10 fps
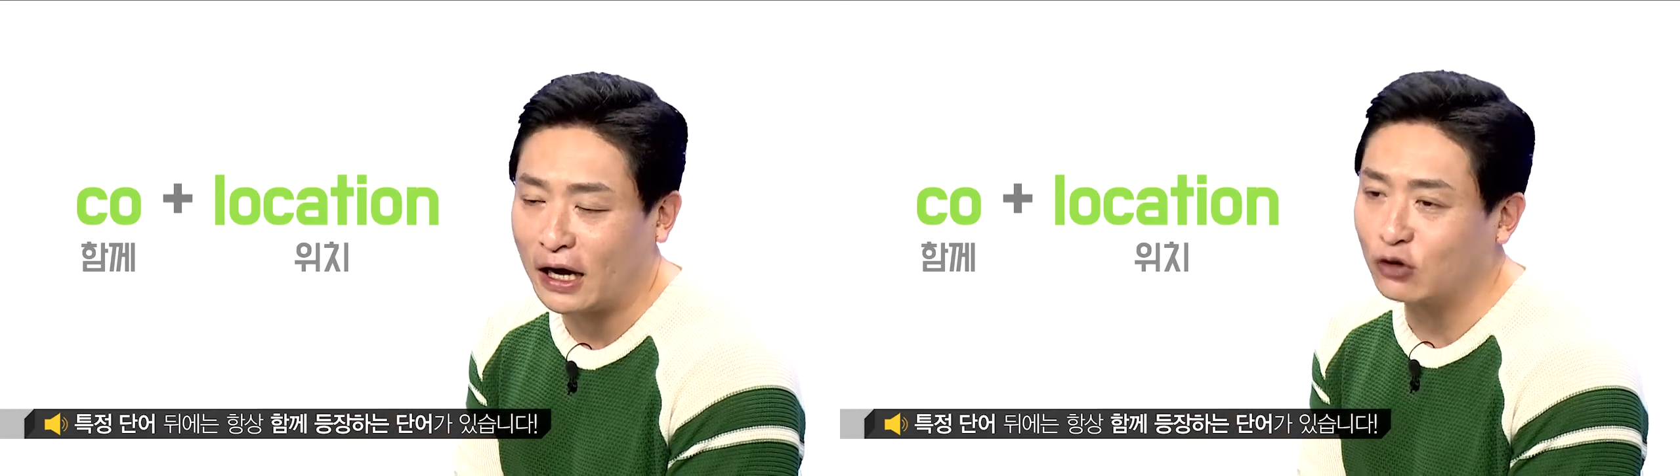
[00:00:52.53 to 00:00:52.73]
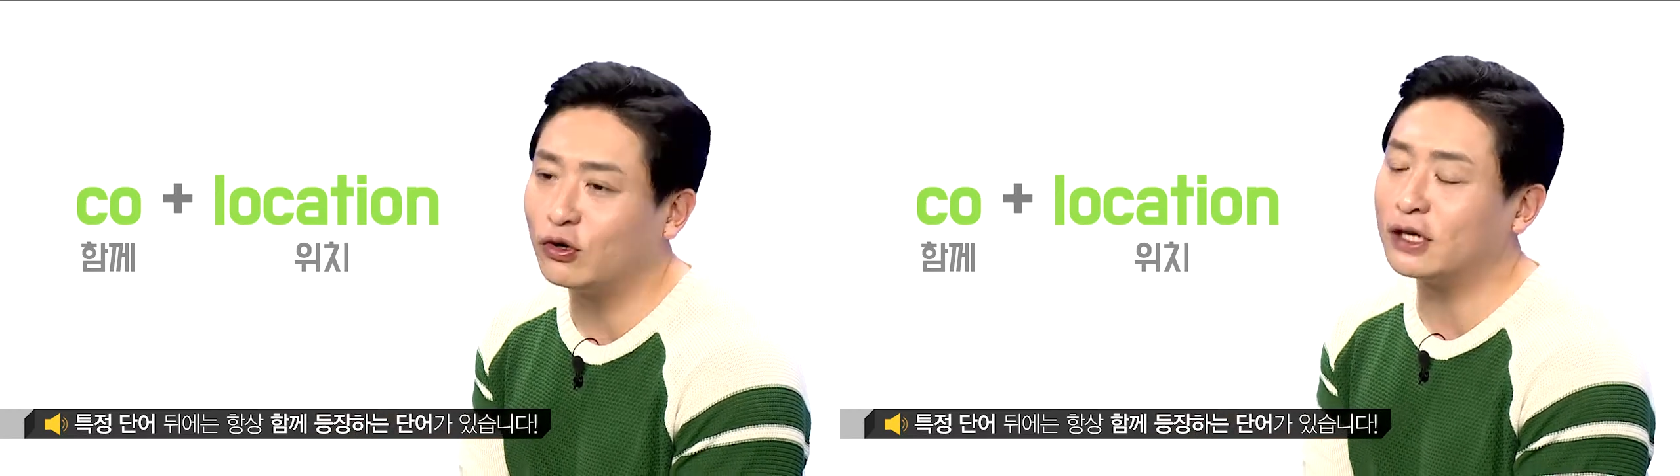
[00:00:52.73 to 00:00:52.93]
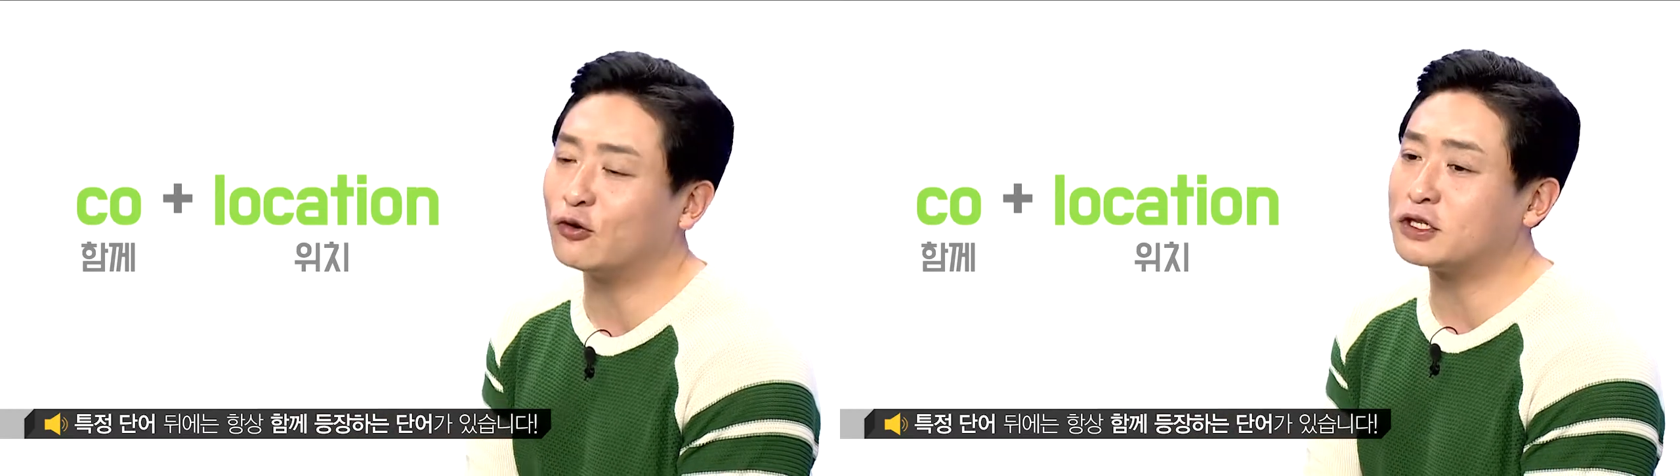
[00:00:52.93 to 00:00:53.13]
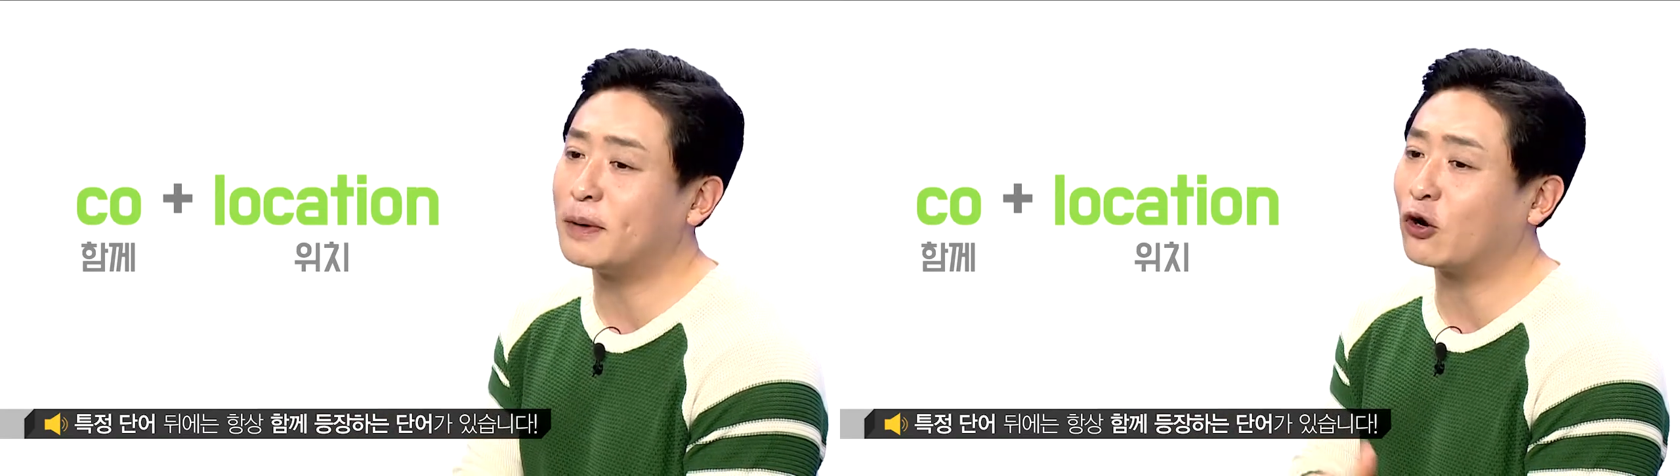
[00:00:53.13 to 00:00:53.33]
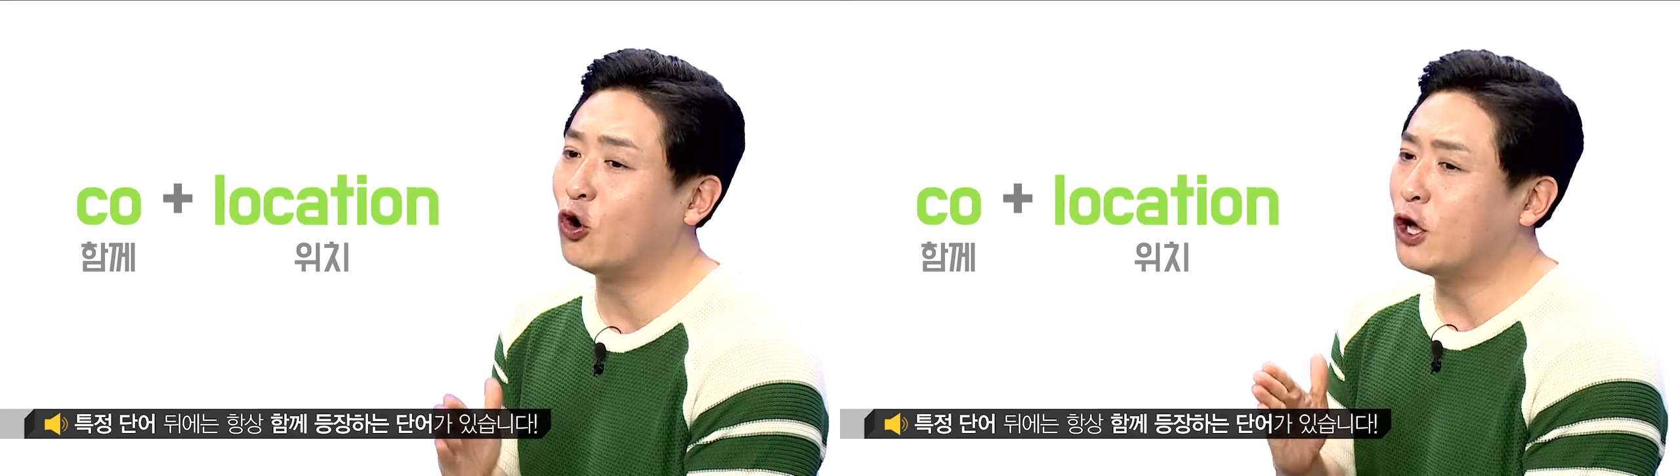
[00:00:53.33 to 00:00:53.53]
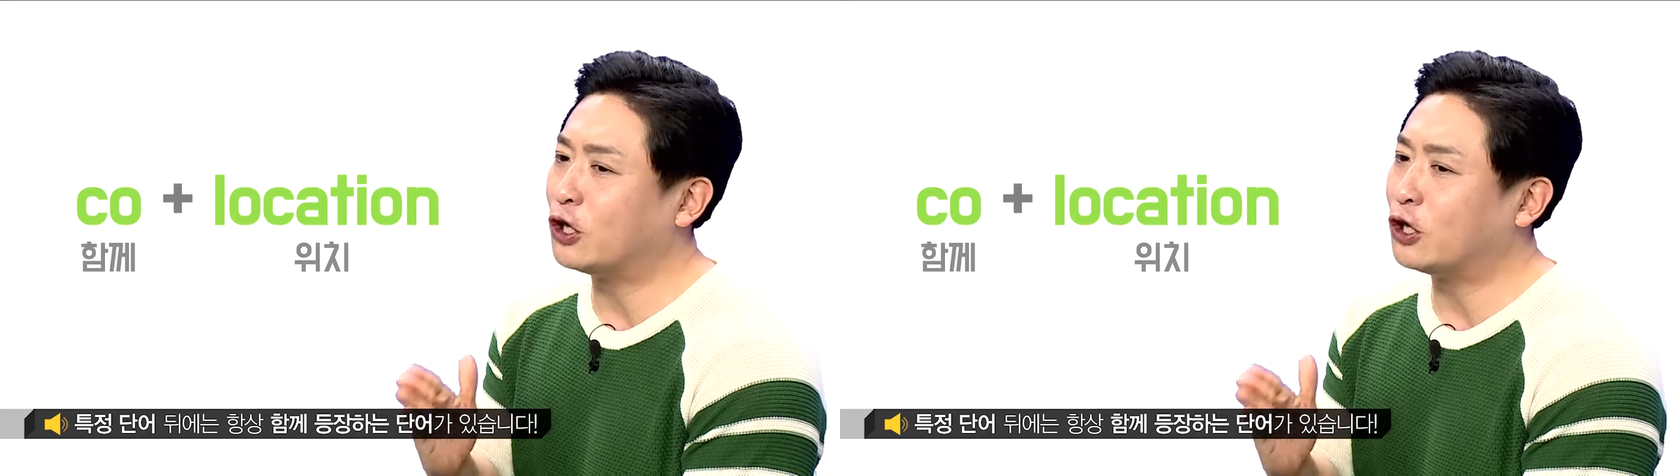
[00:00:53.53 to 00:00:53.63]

라고 하는 것이 바로